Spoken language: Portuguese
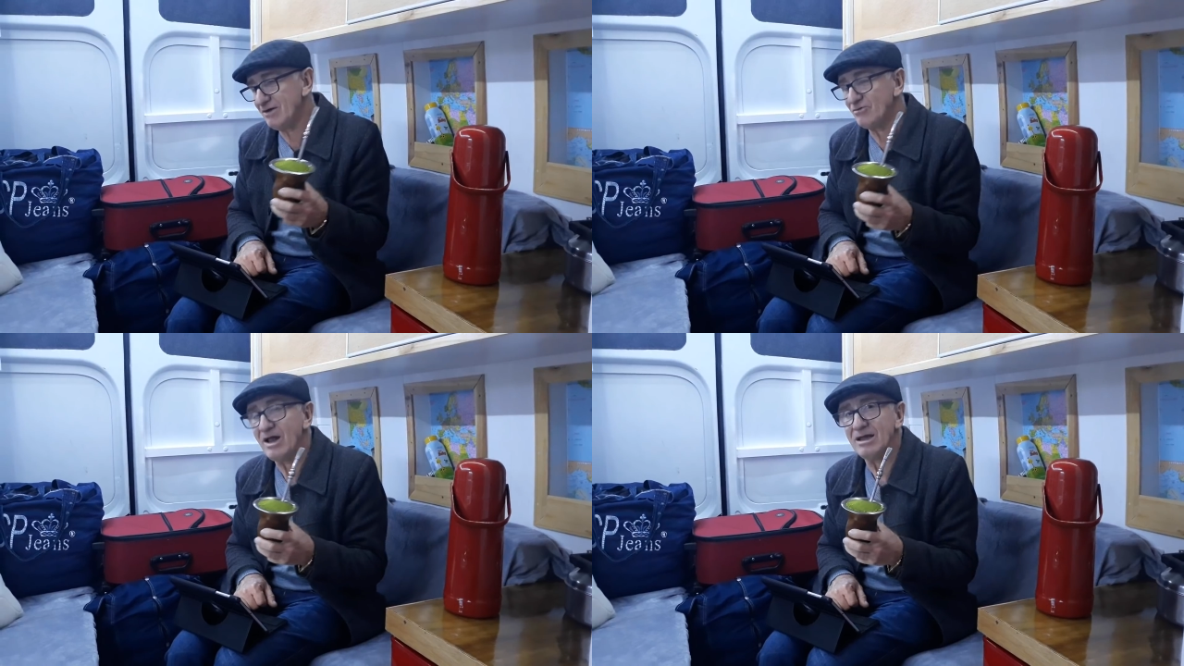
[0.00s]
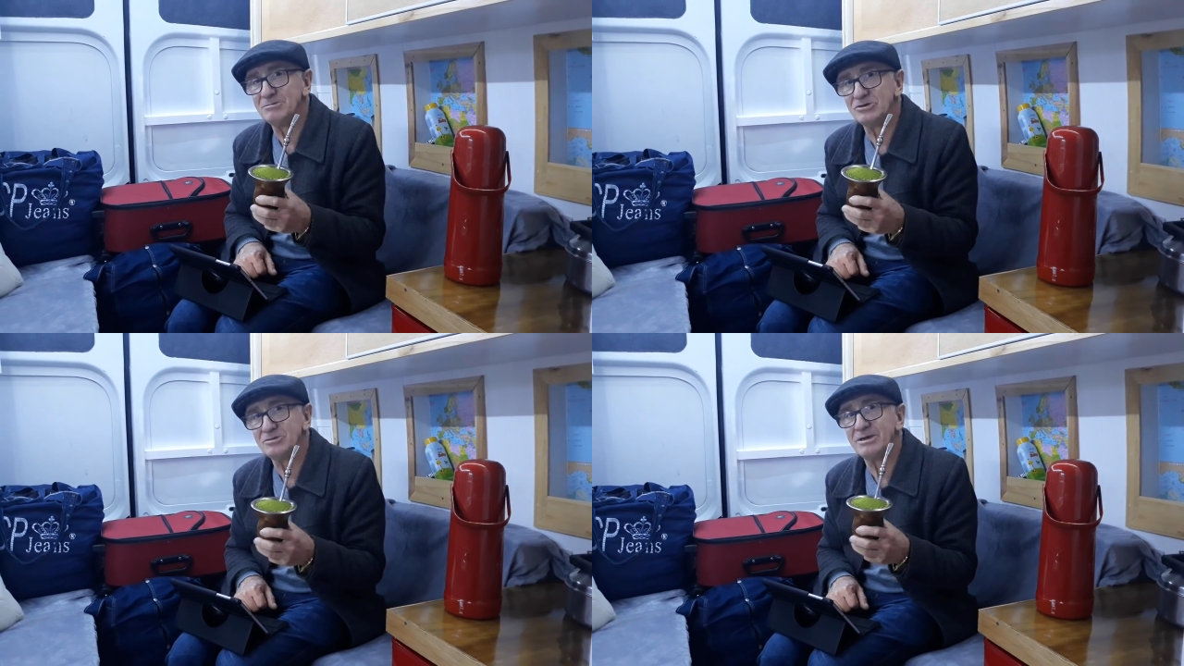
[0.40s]

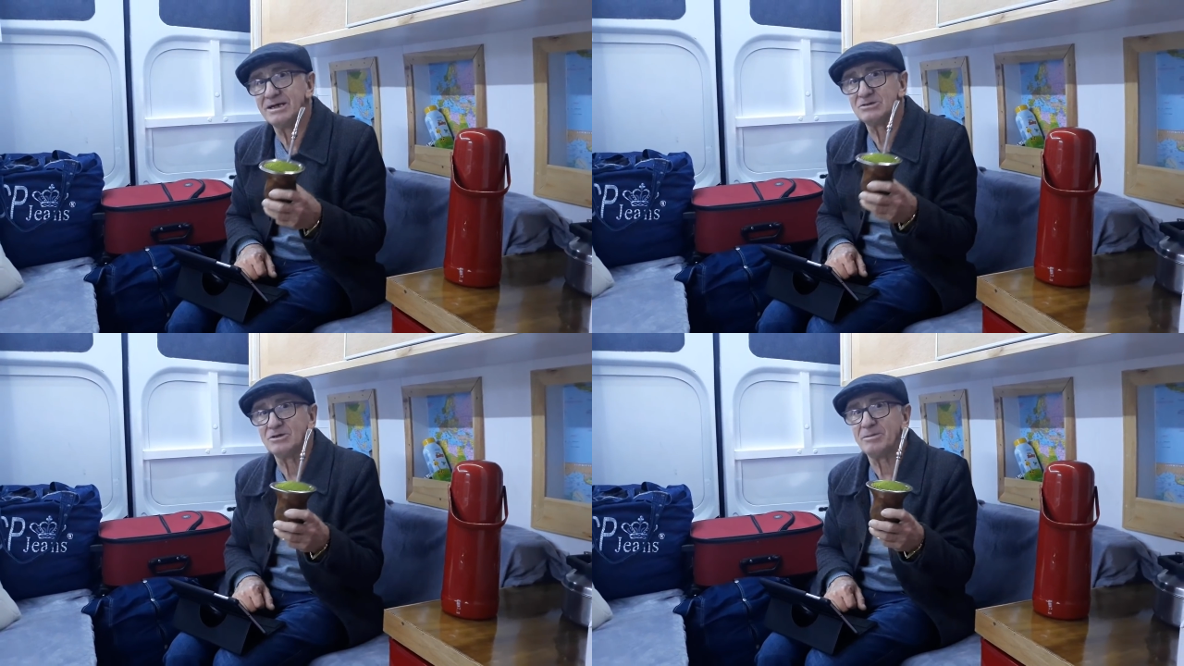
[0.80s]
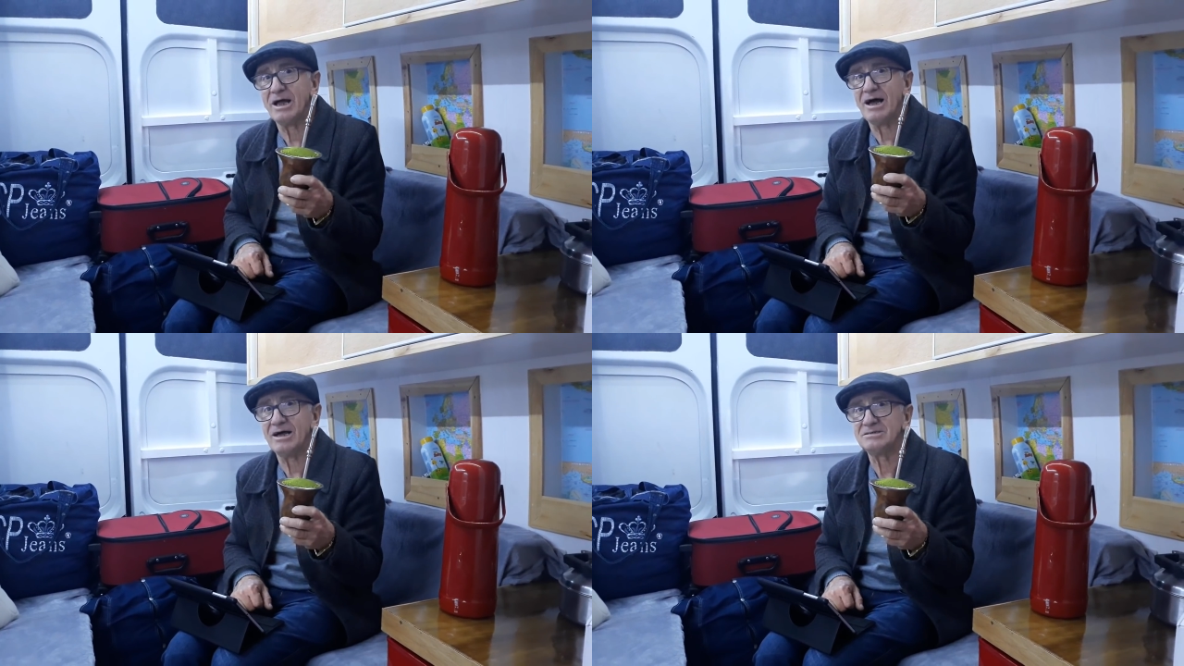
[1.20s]
falamos hoje de manhã sobre
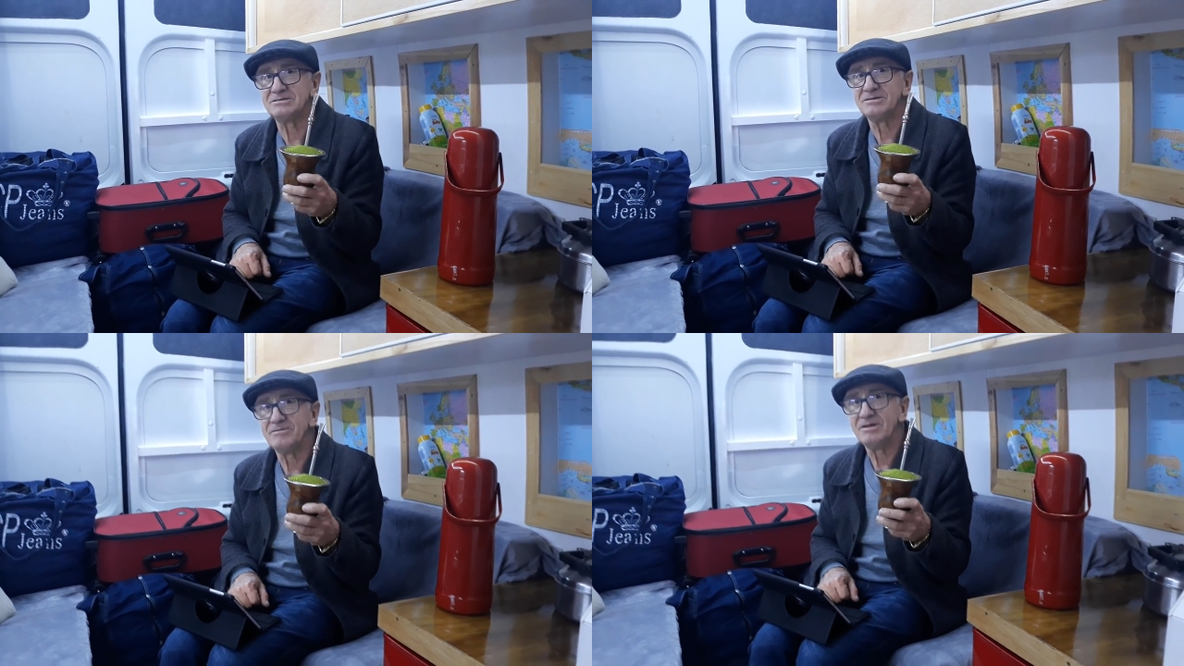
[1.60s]
as,